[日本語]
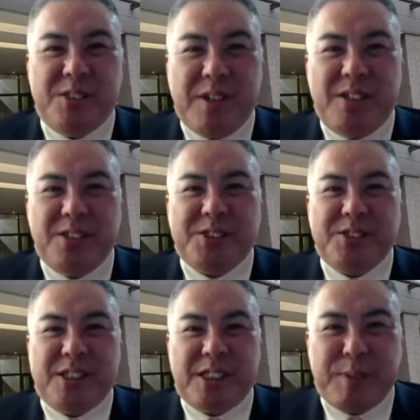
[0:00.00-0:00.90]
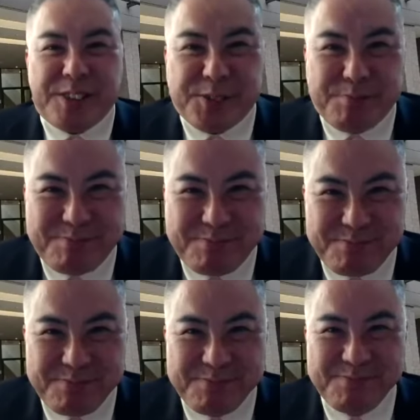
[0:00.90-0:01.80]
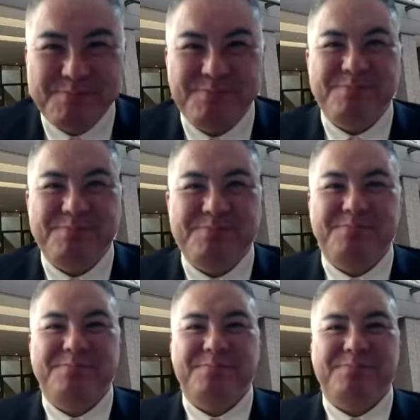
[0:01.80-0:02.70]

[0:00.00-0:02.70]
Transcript: よろしくお願いいたします。お願いします。まあ、今年